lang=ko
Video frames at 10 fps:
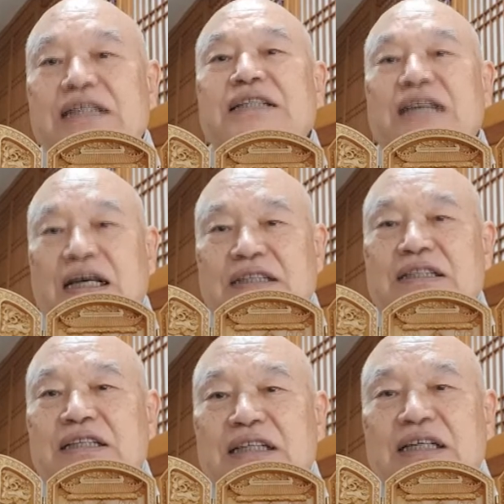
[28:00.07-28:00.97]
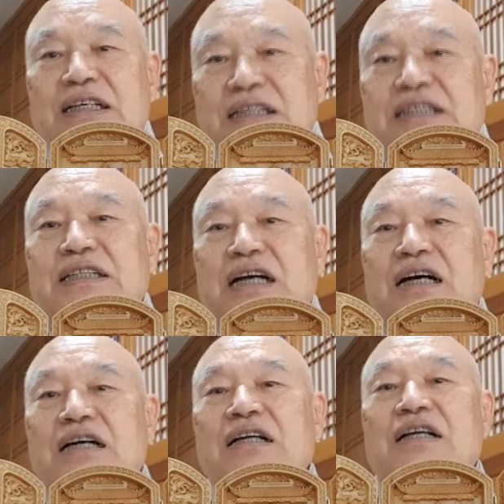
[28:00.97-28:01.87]
이 사실, 이
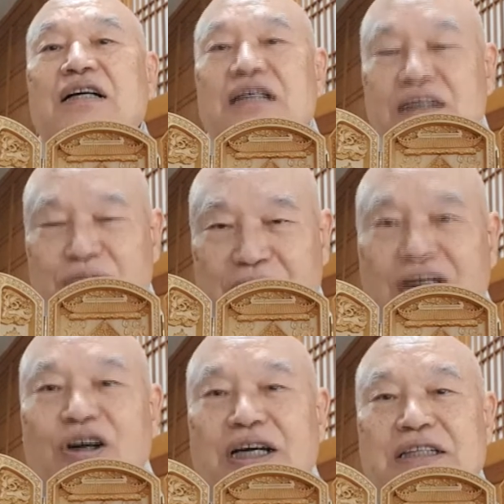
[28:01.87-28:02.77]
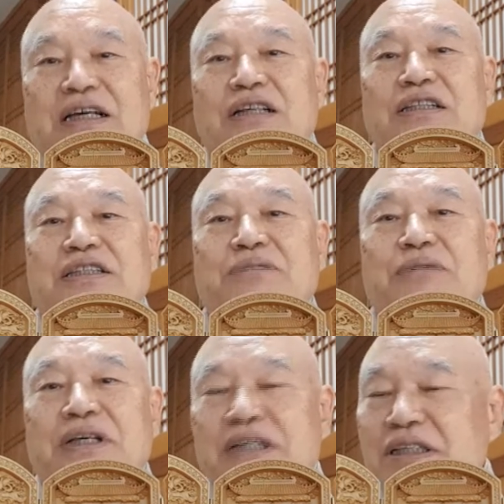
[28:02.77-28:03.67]
이치가 극난 것 같다는
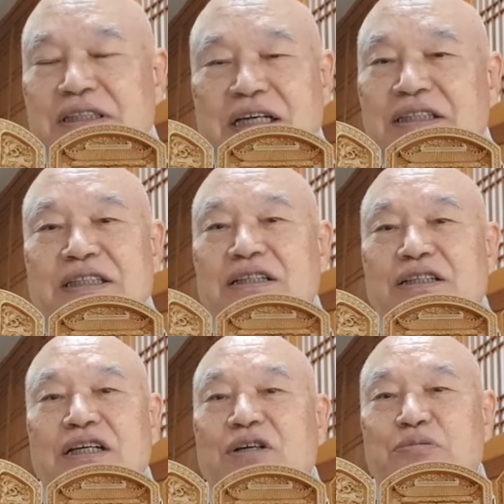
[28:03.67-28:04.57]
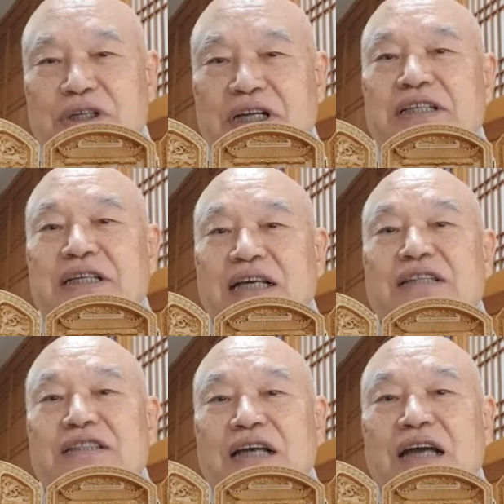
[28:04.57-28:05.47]
것입니다. 이 사실은 변하지
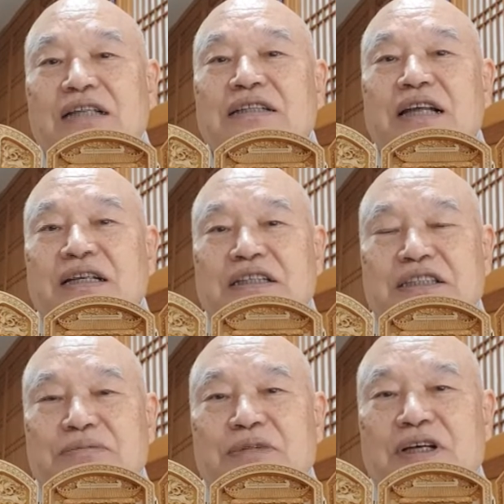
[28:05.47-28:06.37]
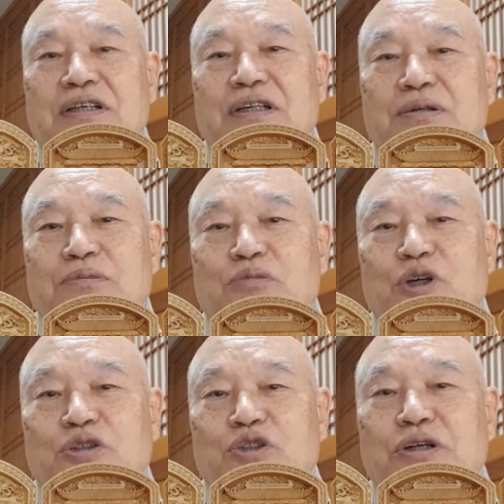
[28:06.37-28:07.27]
않, 는다는 것입니다.
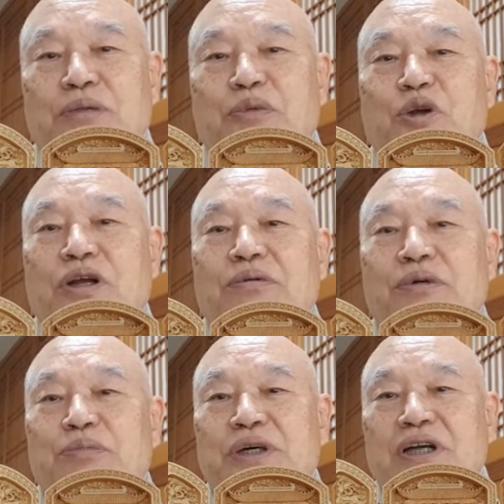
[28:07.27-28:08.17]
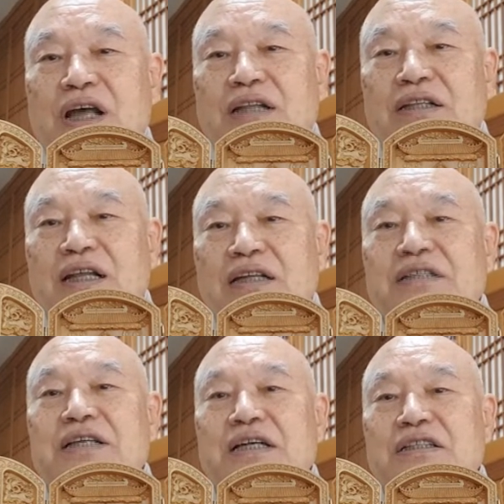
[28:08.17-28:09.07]
뭐 쉽게 표현하면
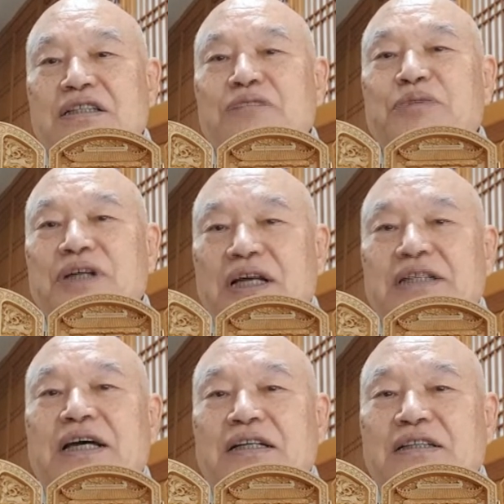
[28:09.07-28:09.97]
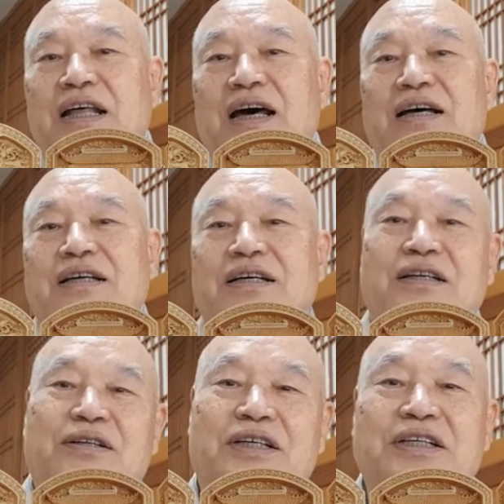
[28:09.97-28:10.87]
변한다는 사실은 변하지 않는다.
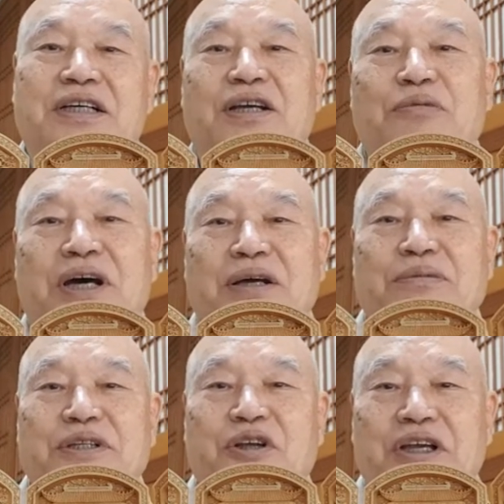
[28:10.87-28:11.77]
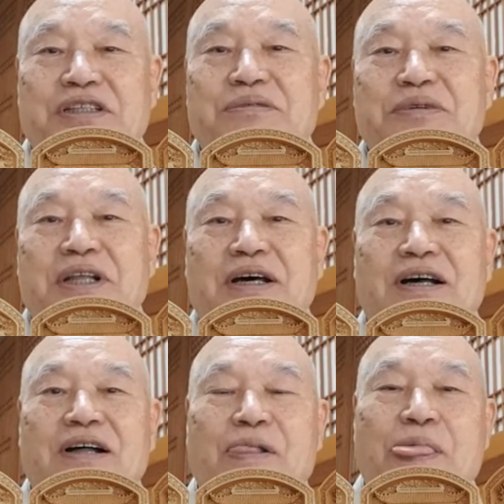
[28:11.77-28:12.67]
어, 이렇게 말하면
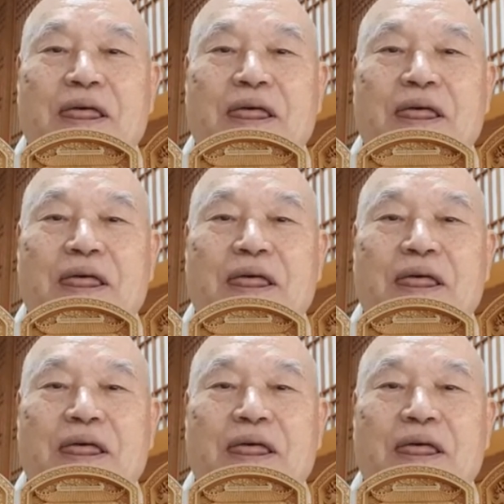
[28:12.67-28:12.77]
되겠습니다.